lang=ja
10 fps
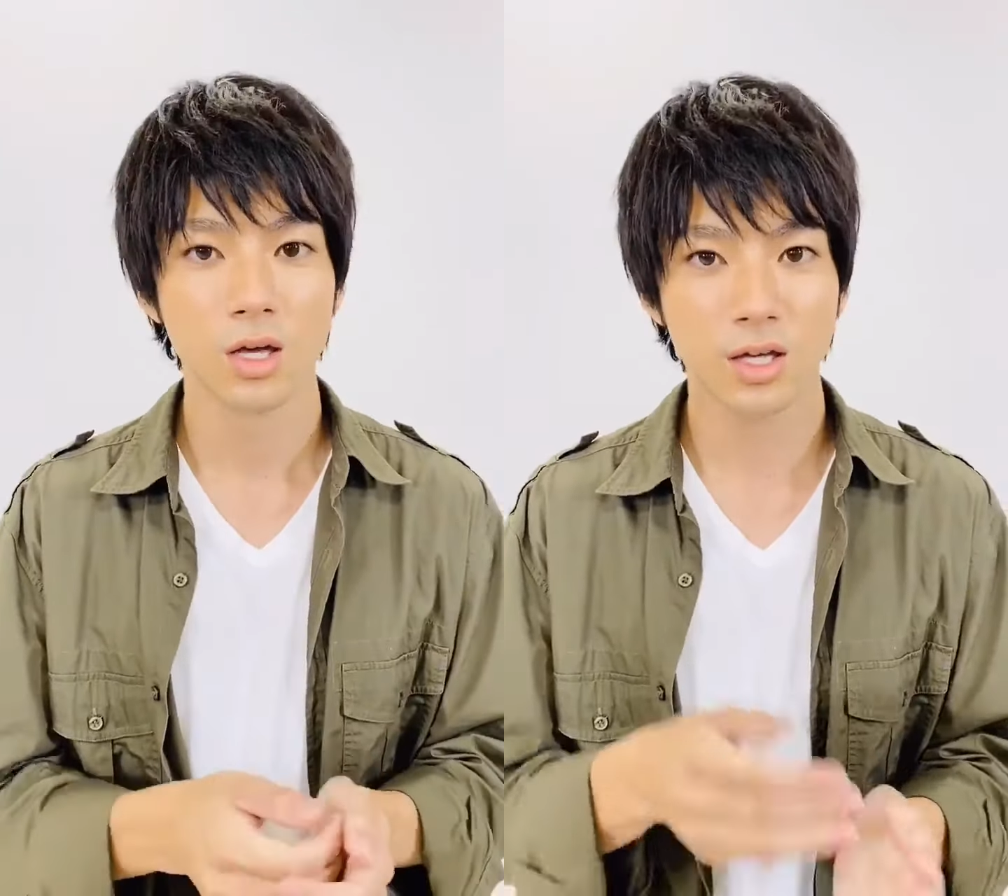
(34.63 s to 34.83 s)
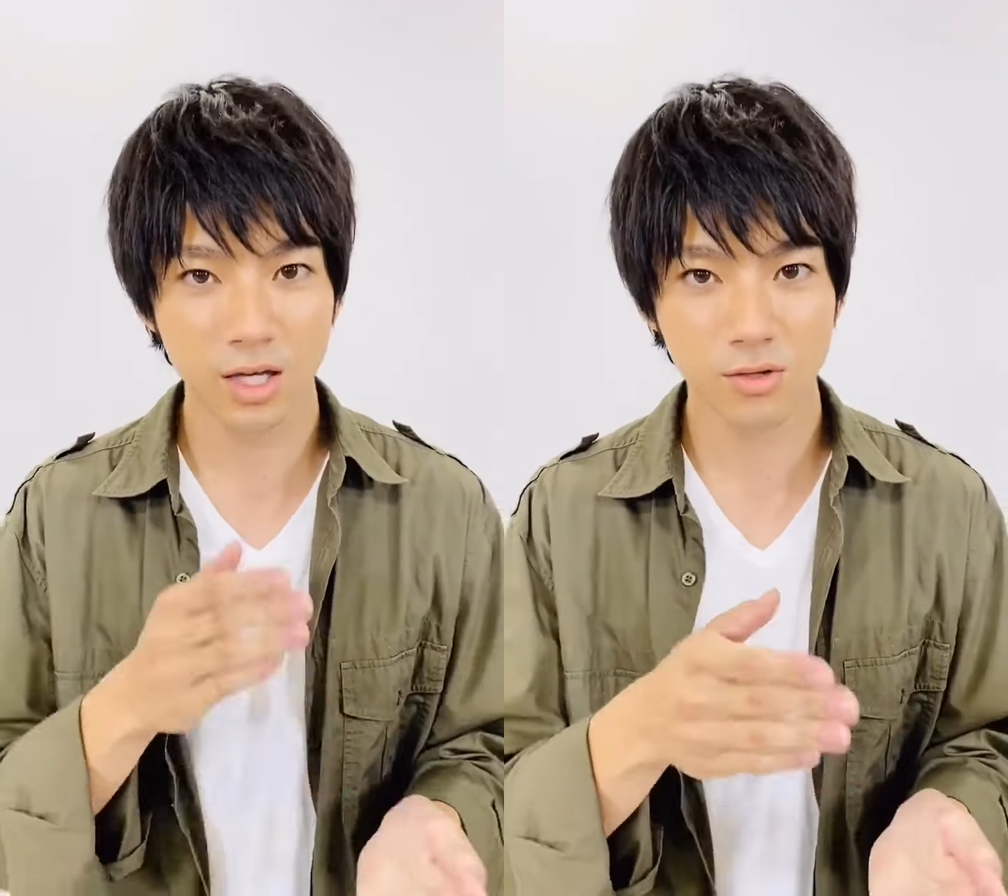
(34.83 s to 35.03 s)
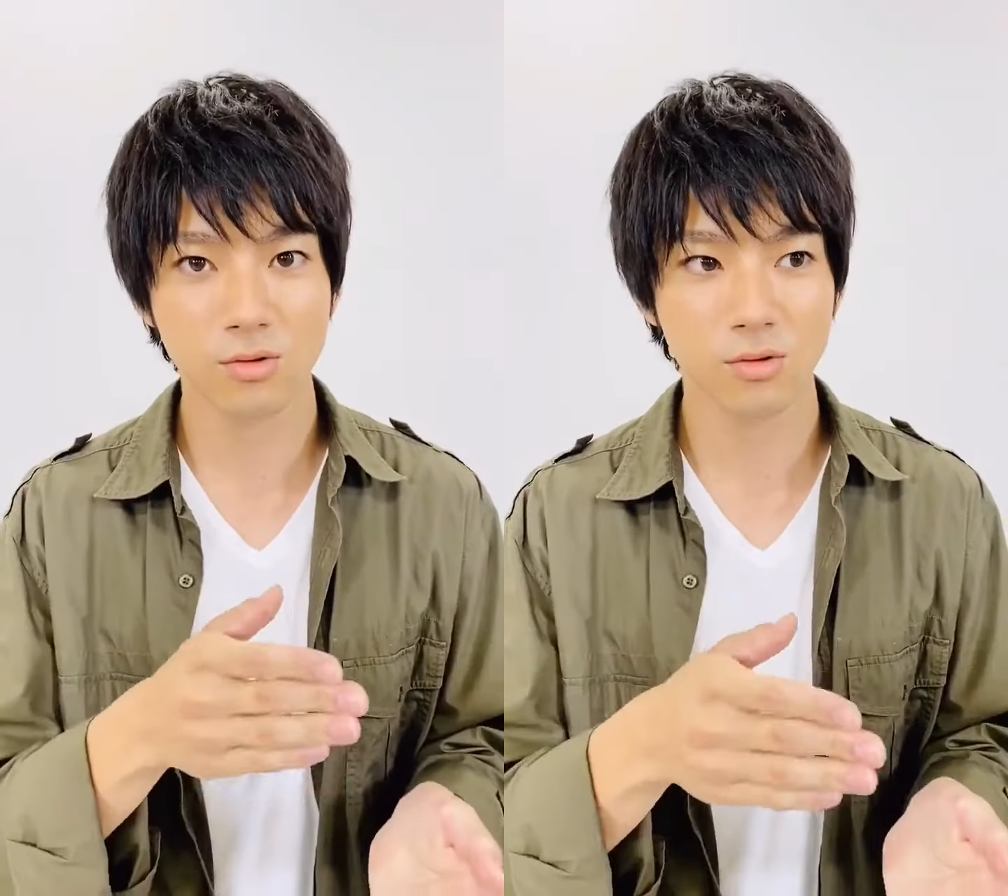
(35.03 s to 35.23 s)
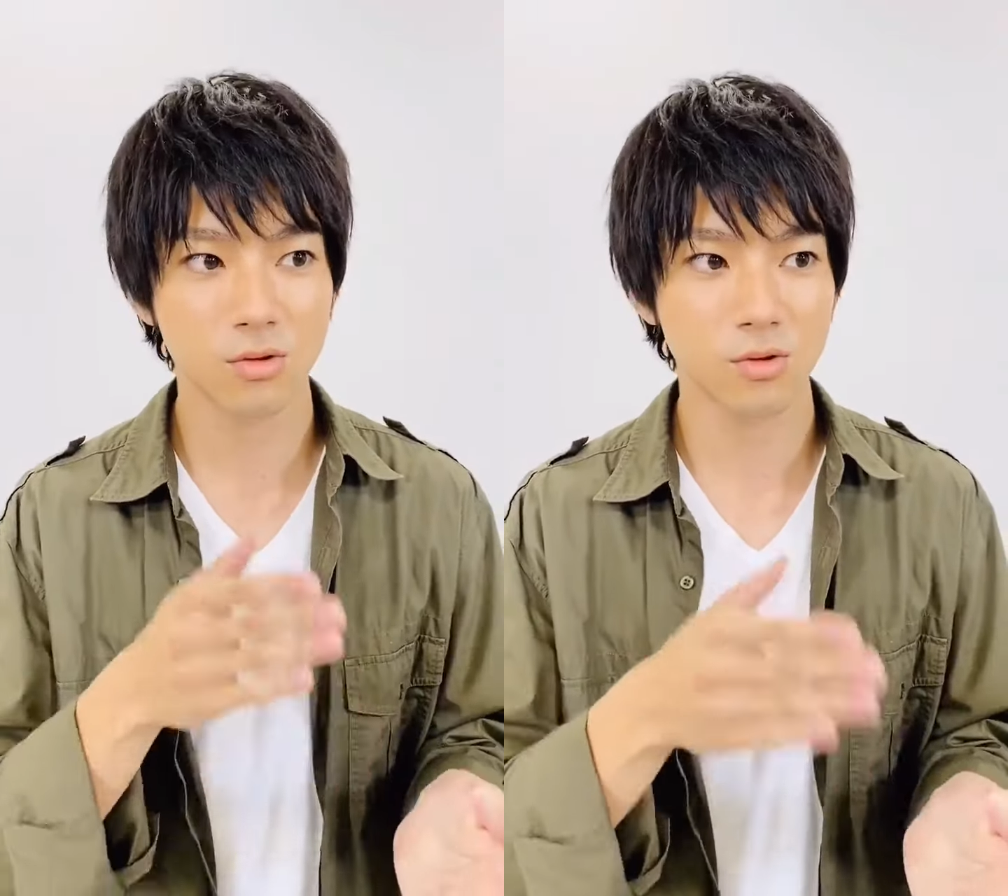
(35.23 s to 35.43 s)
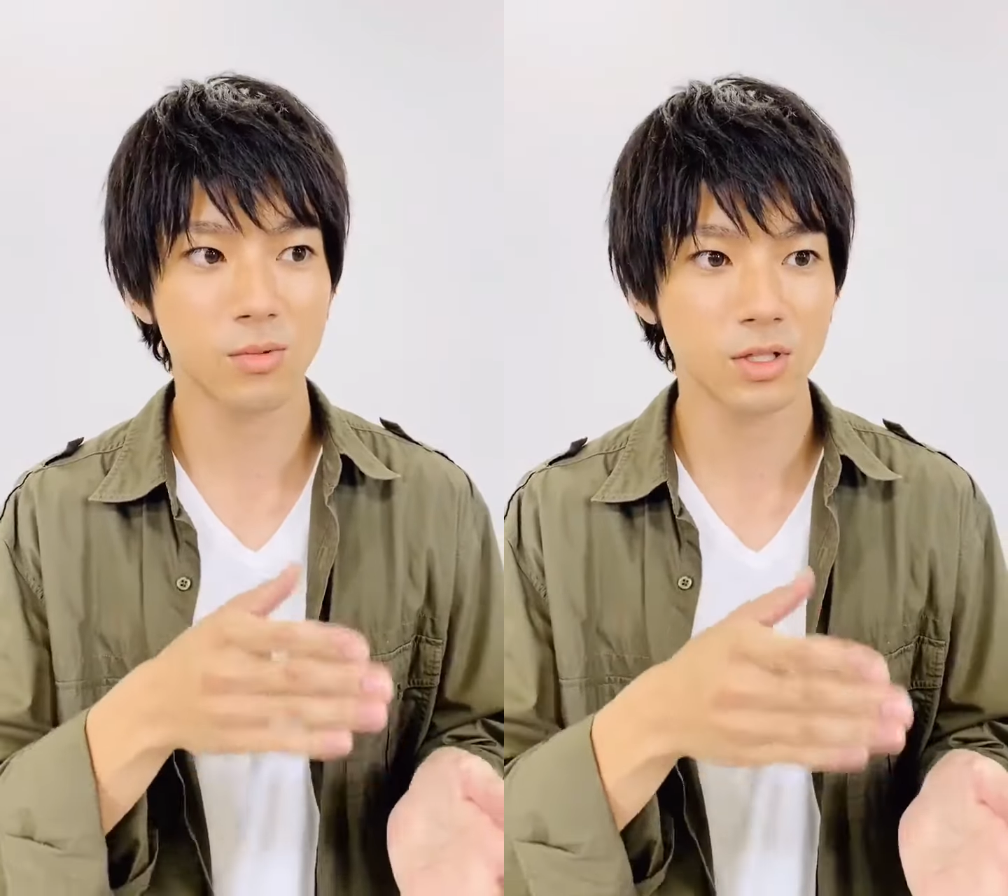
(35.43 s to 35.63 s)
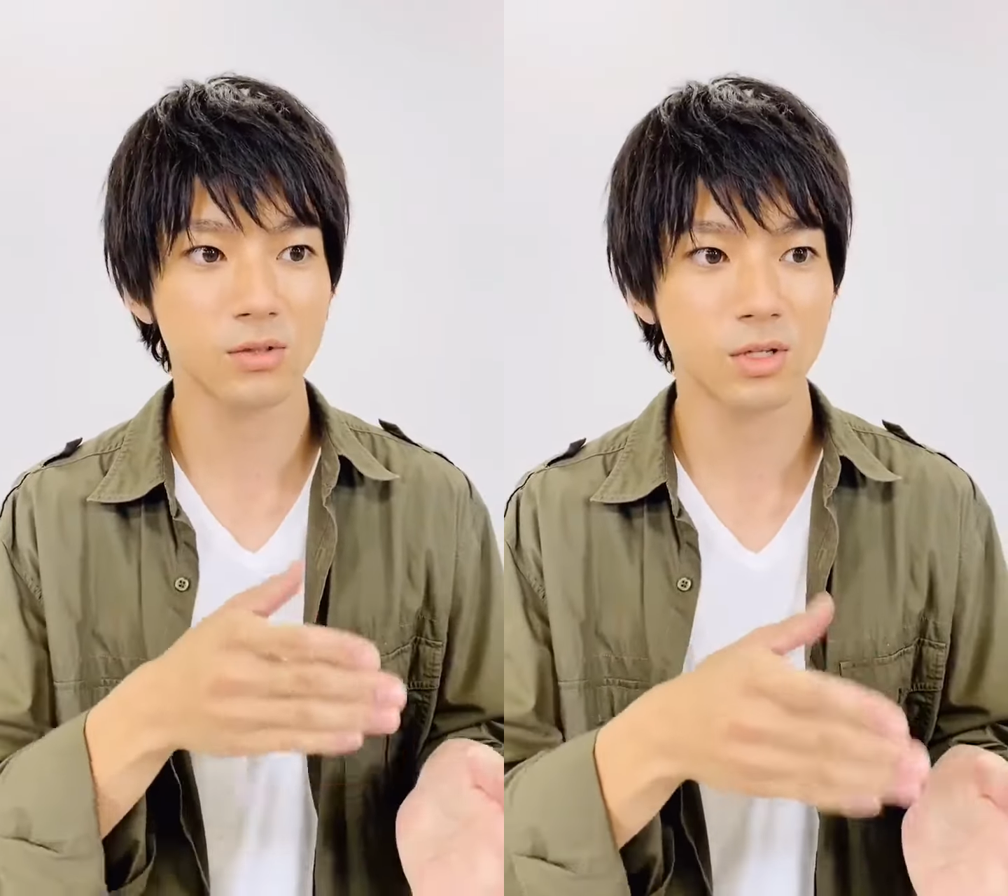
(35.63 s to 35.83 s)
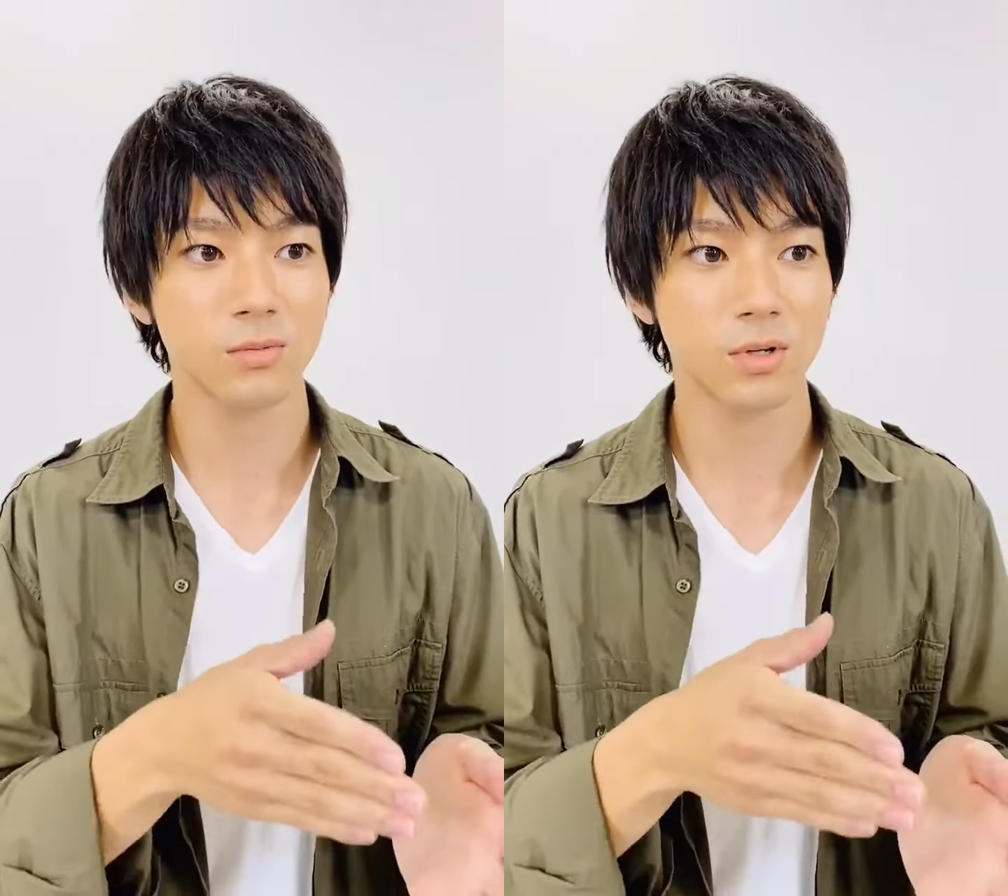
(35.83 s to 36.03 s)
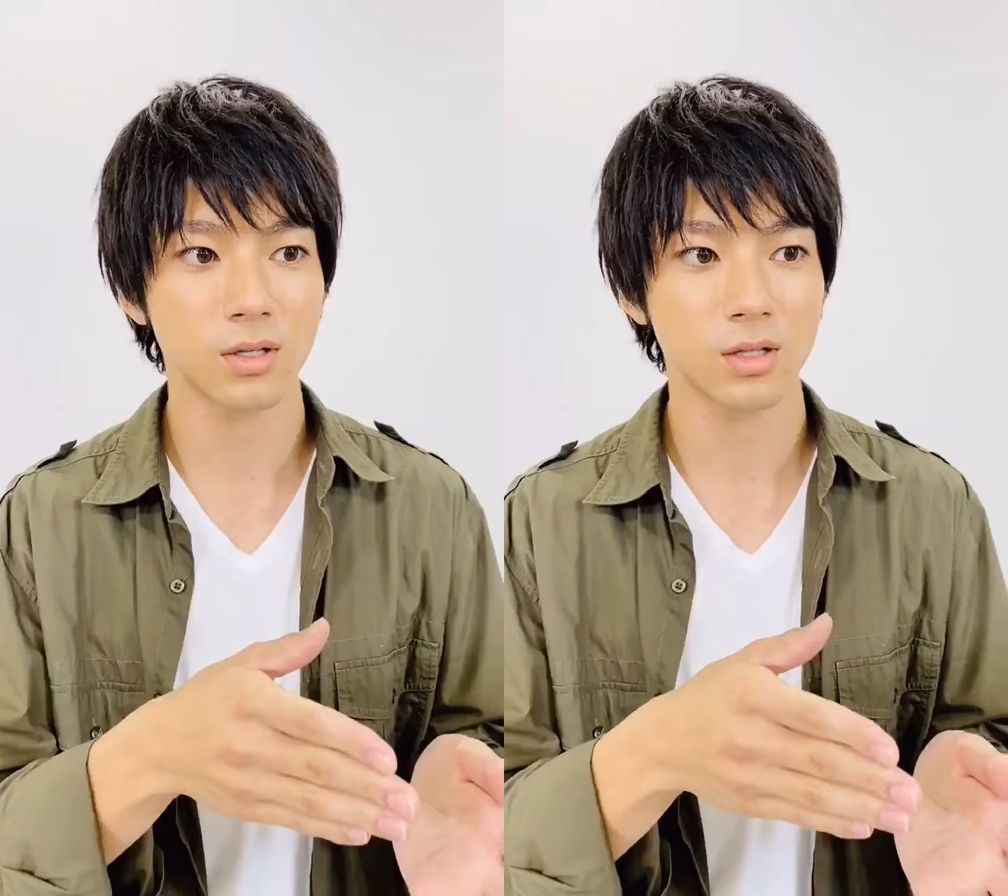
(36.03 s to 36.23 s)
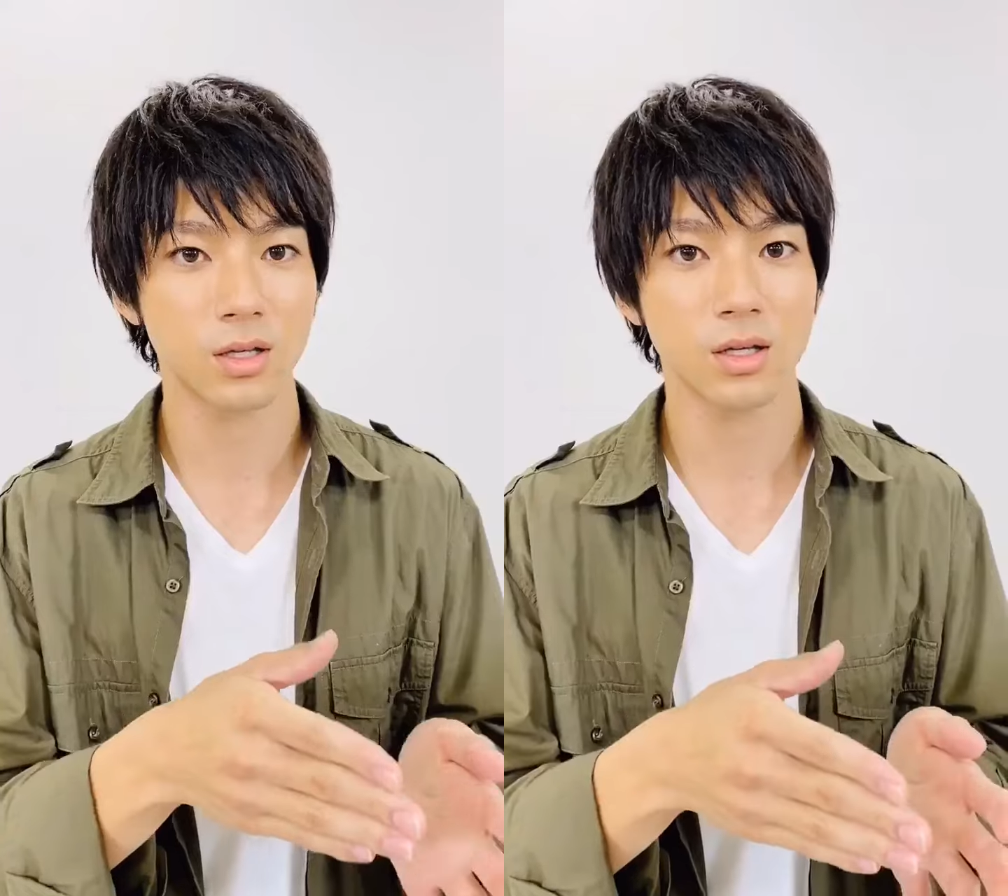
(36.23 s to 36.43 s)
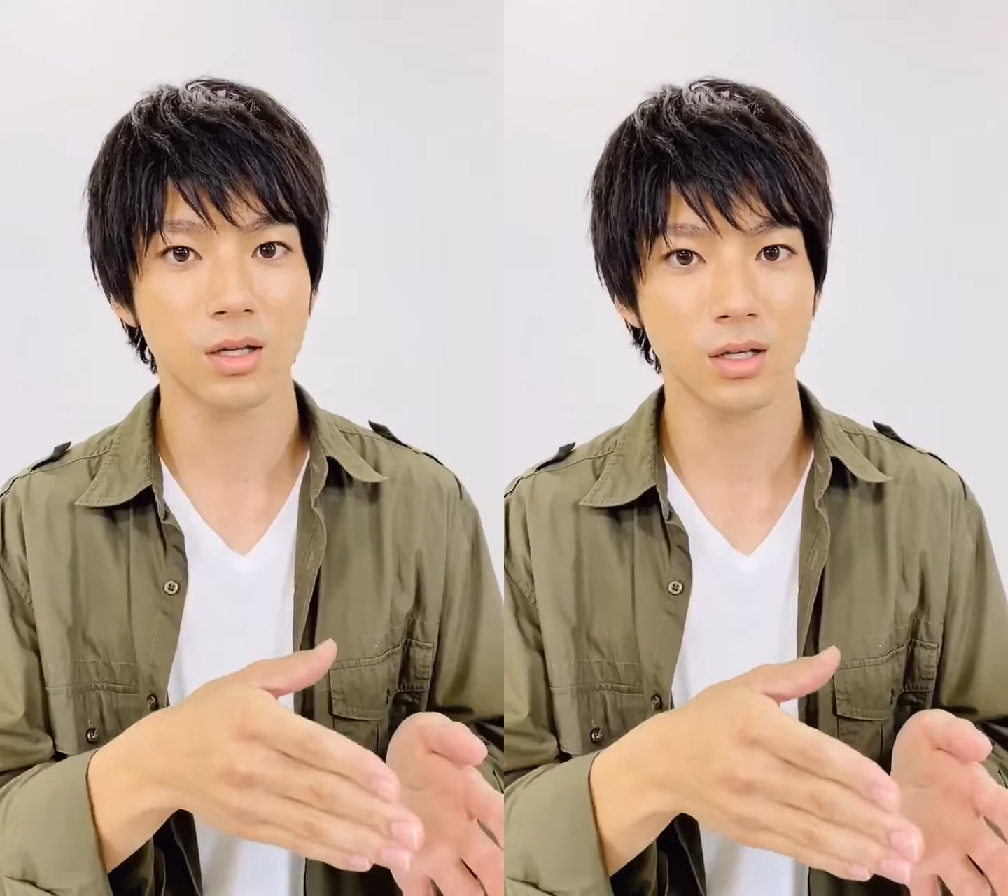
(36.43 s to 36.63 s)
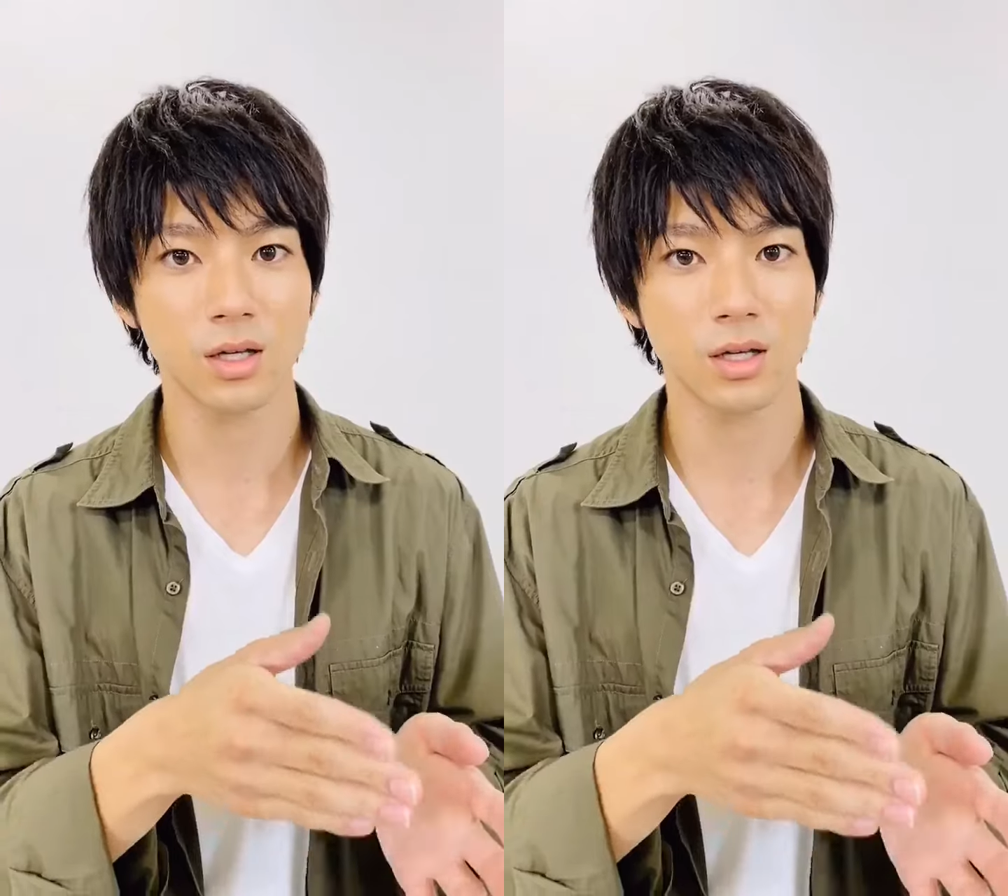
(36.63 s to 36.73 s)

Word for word: 結構ここまでドラマで